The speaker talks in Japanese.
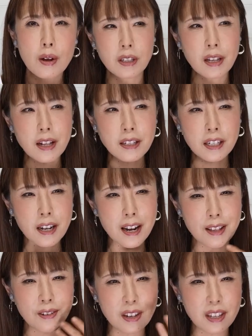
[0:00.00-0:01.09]
ただ力
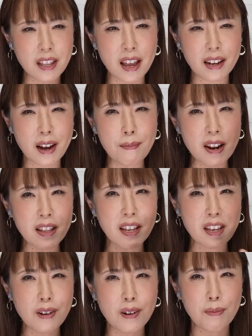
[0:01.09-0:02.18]
抜いて頑張らんで
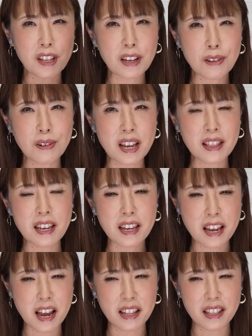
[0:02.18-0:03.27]
いいよもう適当にやってい
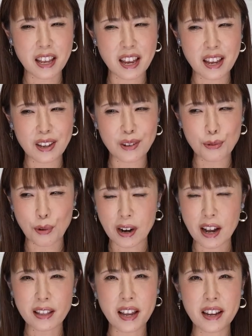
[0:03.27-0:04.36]
きやっていうのは
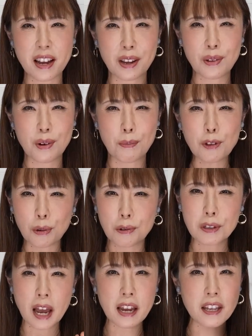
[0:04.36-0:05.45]
簡単やけどもっと
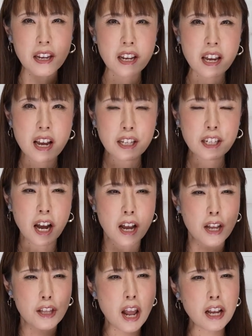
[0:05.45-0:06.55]
具体的にじゃあ
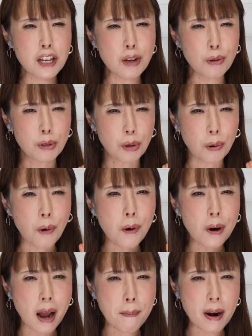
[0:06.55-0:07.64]
何をどこ
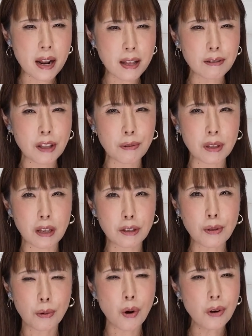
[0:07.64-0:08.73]
を頑張らなくていくでそ
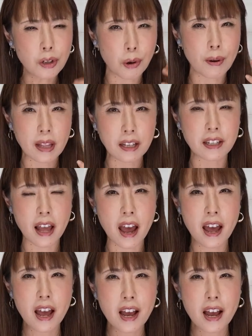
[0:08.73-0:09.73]
の根拠は何で